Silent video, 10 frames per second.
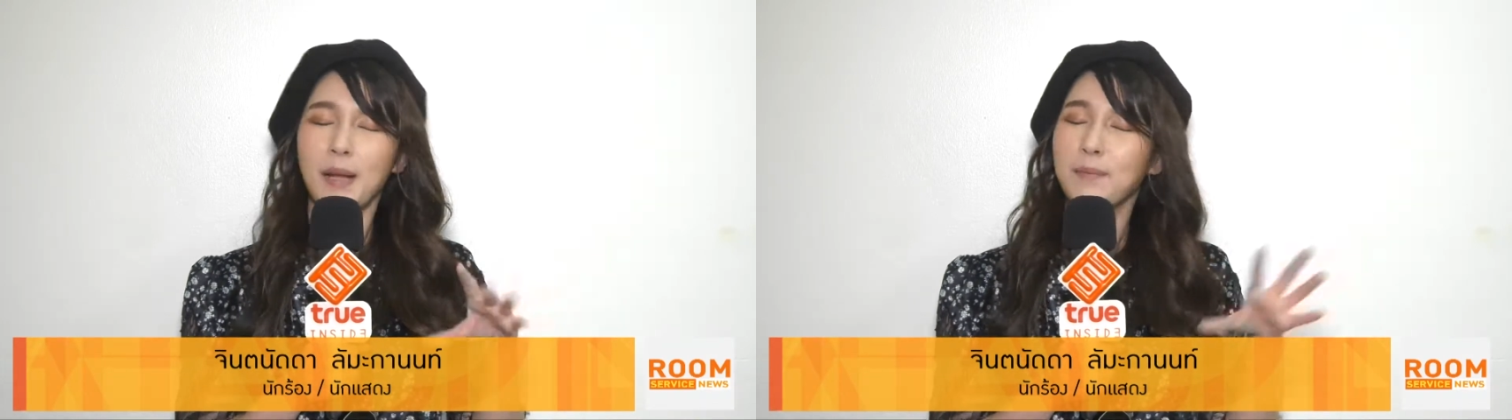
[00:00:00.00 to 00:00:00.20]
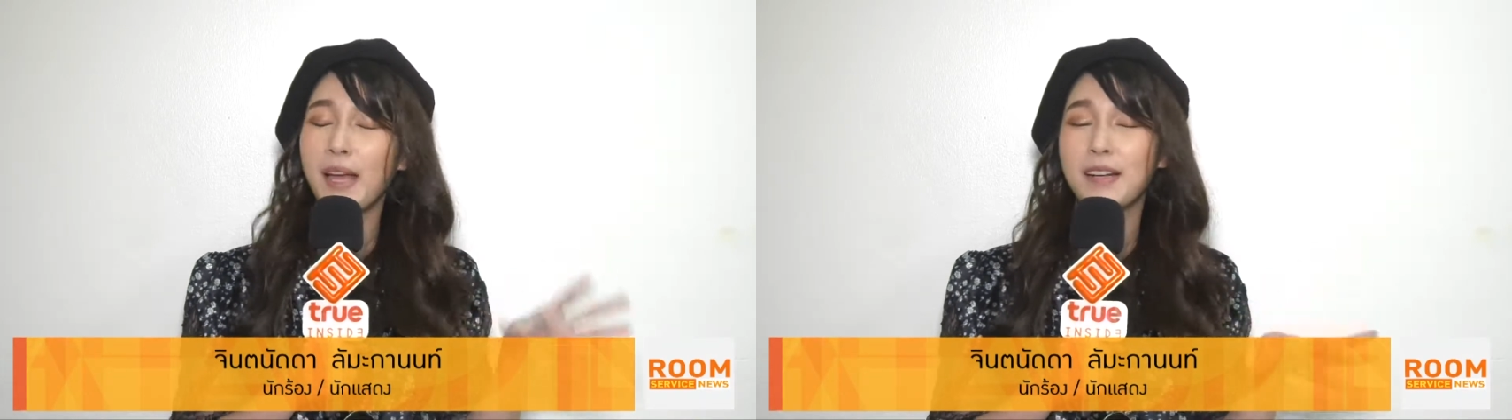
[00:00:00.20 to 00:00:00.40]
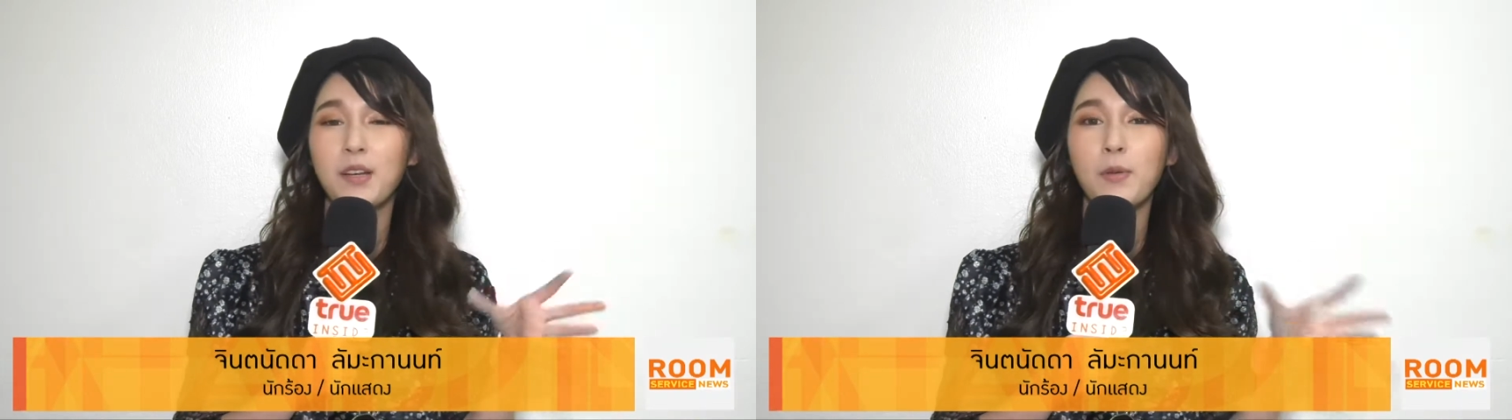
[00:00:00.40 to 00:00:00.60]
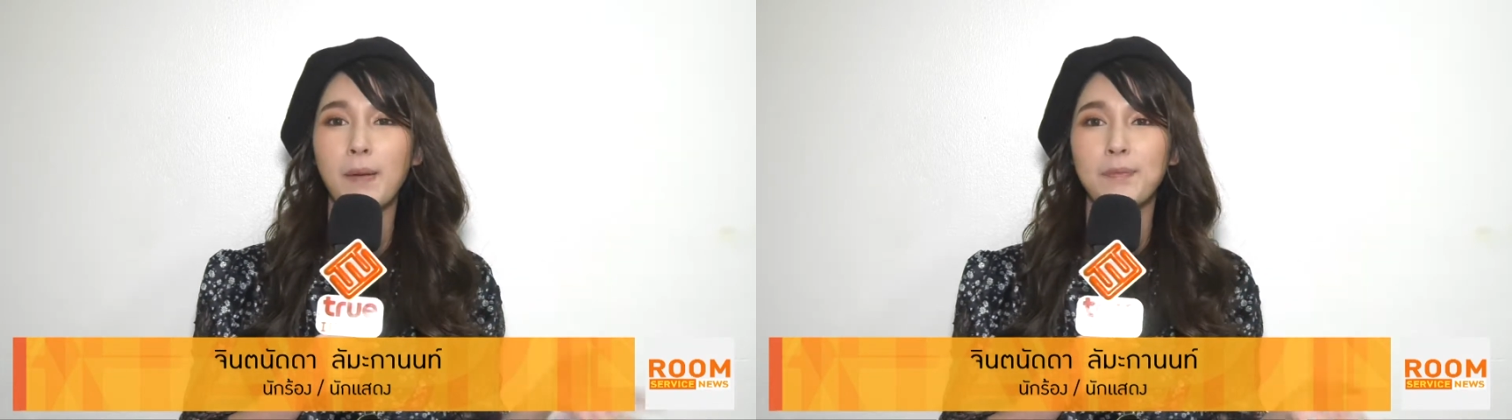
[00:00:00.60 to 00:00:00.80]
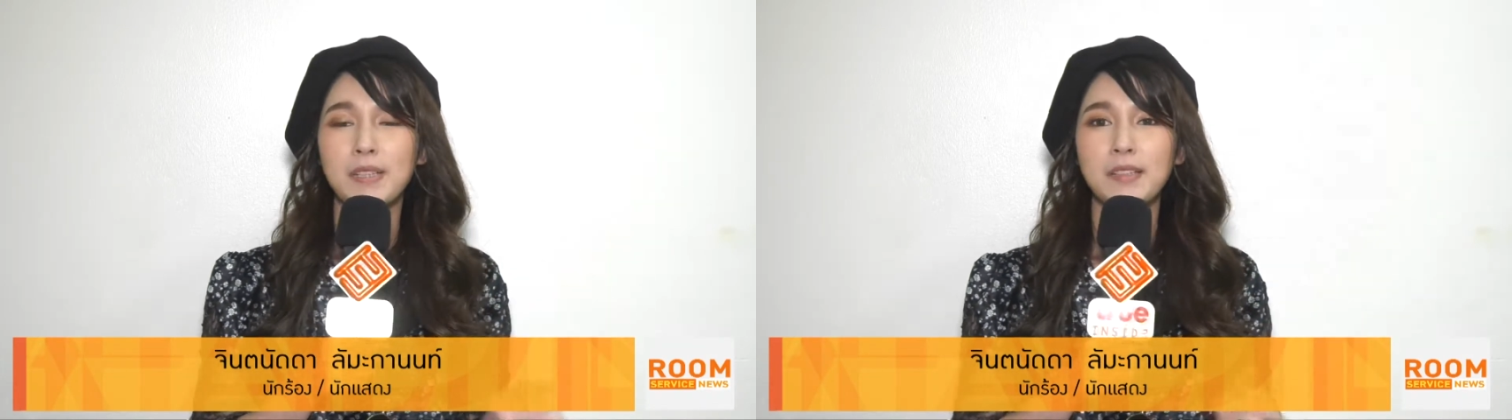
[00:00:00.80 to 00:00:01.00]
ทำงานแล้วก็
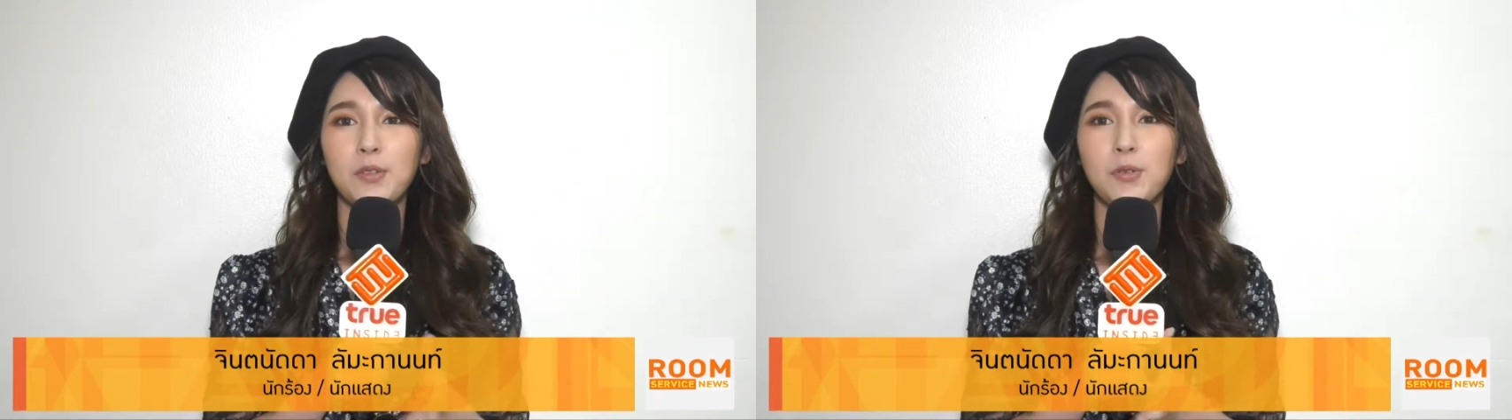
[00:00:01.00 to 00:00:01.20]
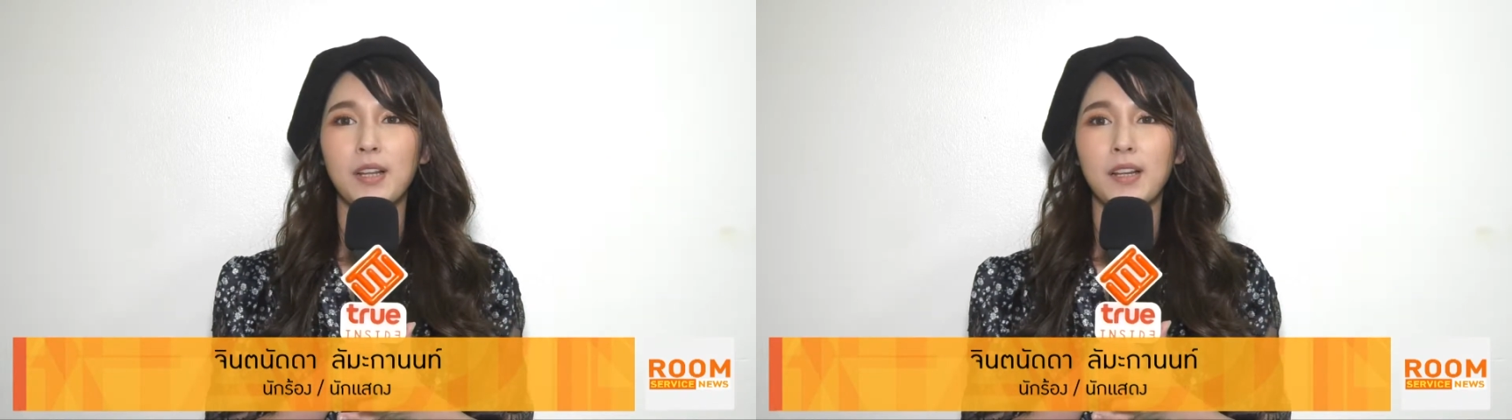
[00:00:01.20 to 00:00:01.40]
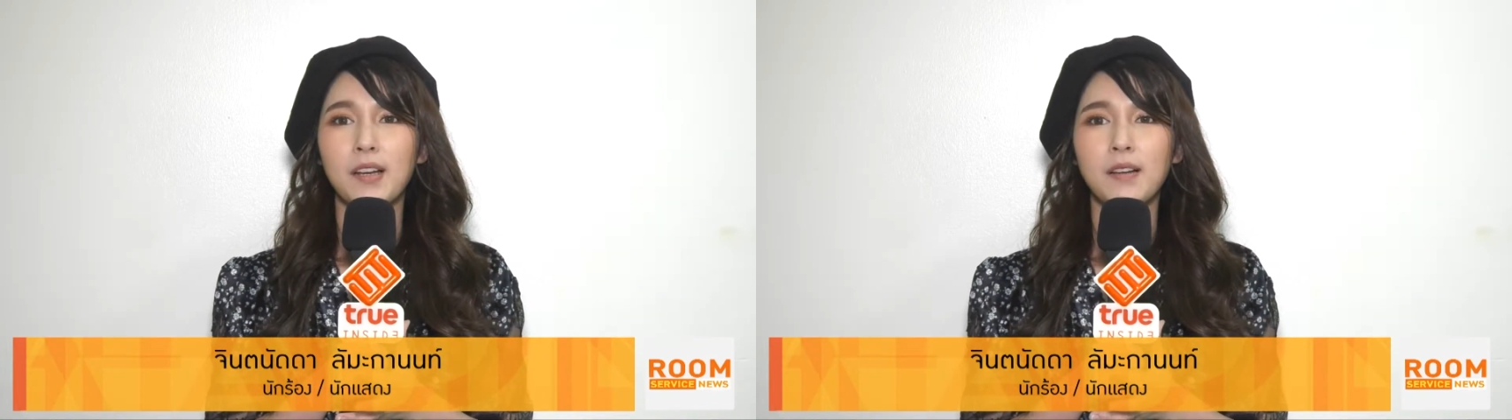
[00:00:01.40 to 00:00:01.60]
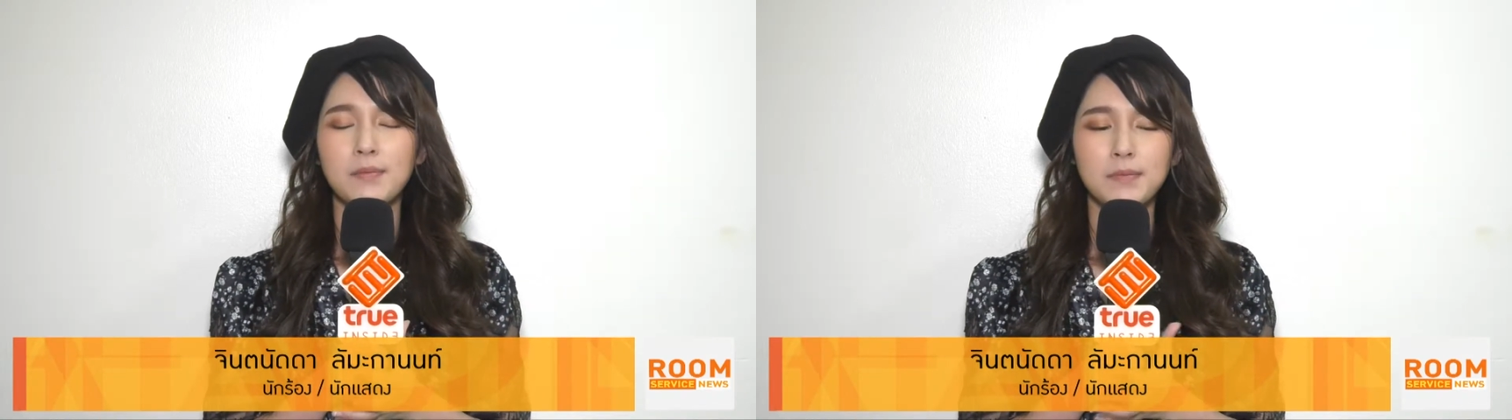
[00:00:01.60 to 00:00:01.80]
แวบไปเที่ยวด้วยแล้วก็